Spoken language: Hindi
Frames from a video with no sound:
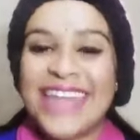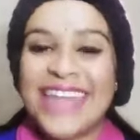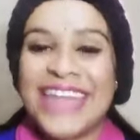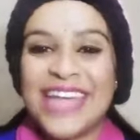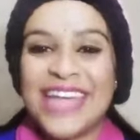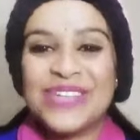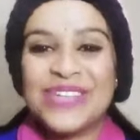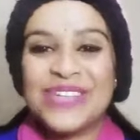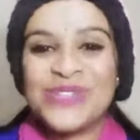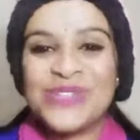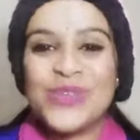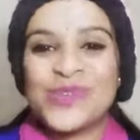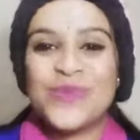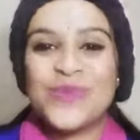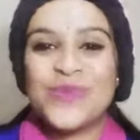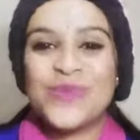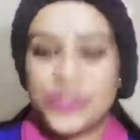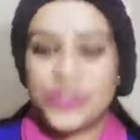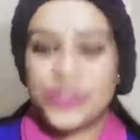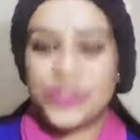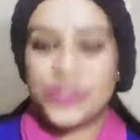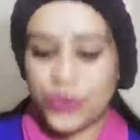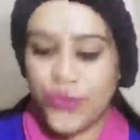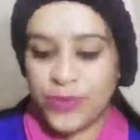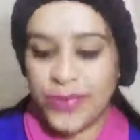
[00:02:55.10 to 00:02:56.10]
थैंक यू
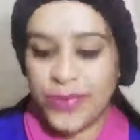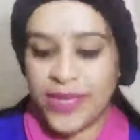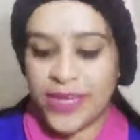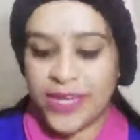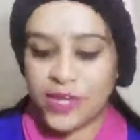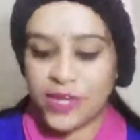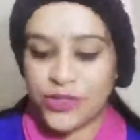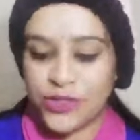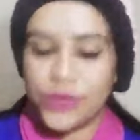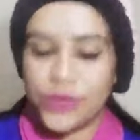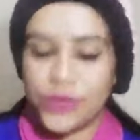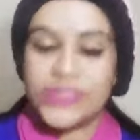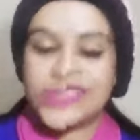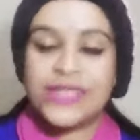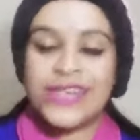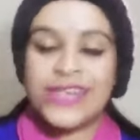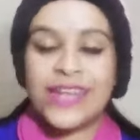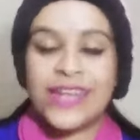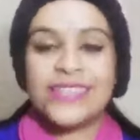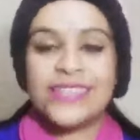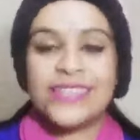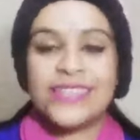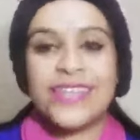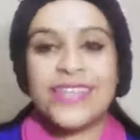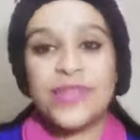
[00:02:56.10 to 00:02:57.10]
सो मच रूबी एक्चुअली
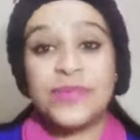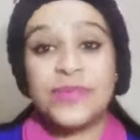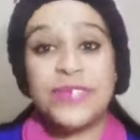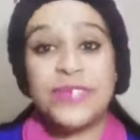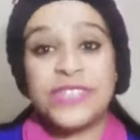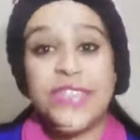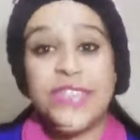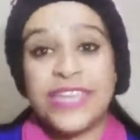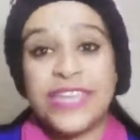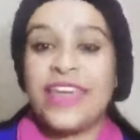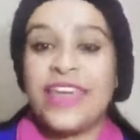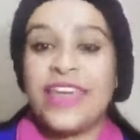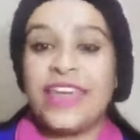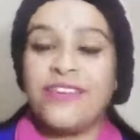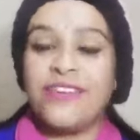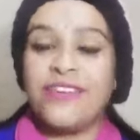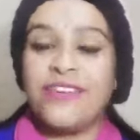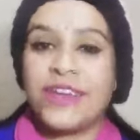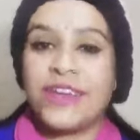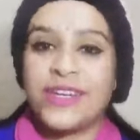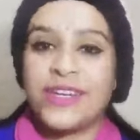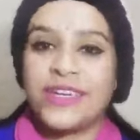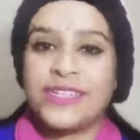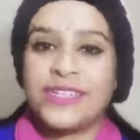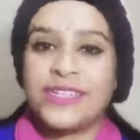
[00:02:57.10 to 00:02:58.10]
मैं साढ़े सात बजे ही
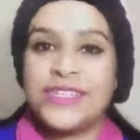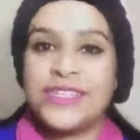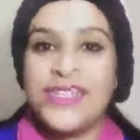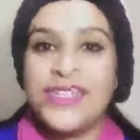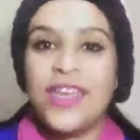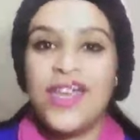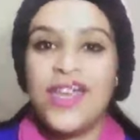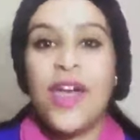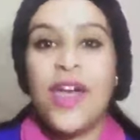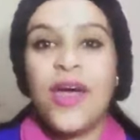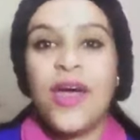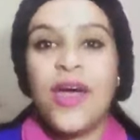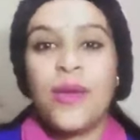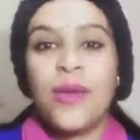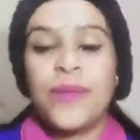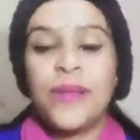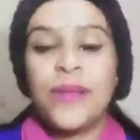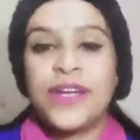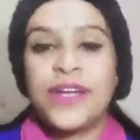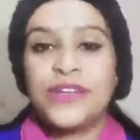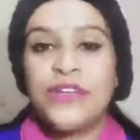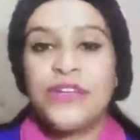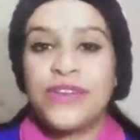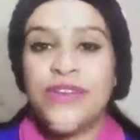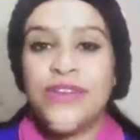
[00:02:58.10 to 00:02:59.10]
लाइव आ गई थी
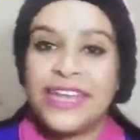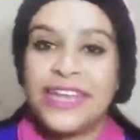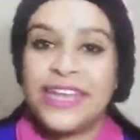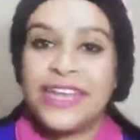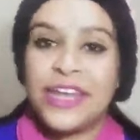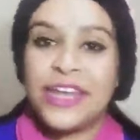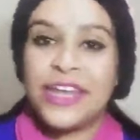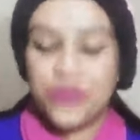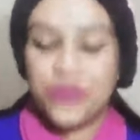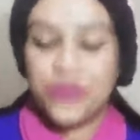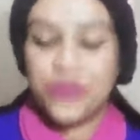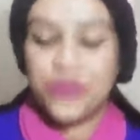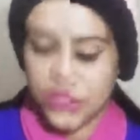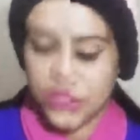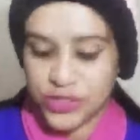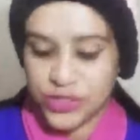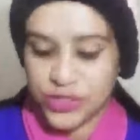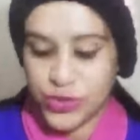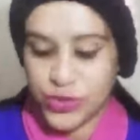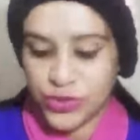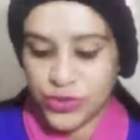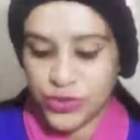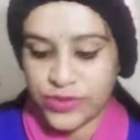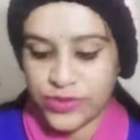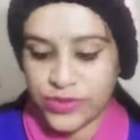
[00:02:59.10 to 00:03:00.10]
बट वही नेटवर्क
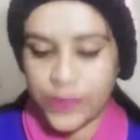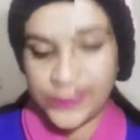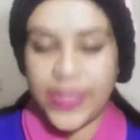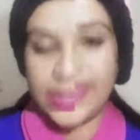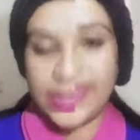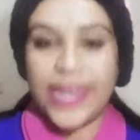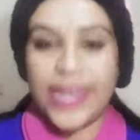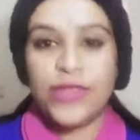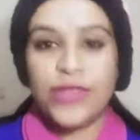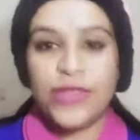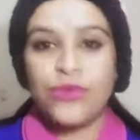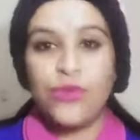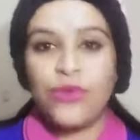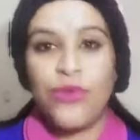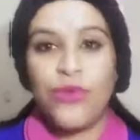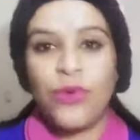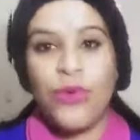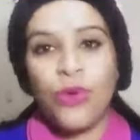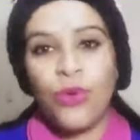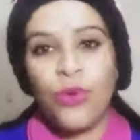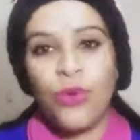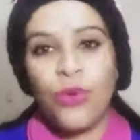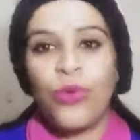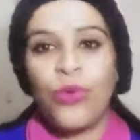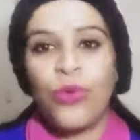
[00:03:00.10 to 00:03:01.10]
इशू की वजह पहले तो वो
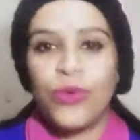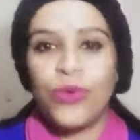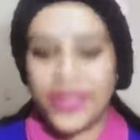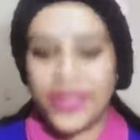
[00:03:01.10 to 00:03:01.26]
हो ही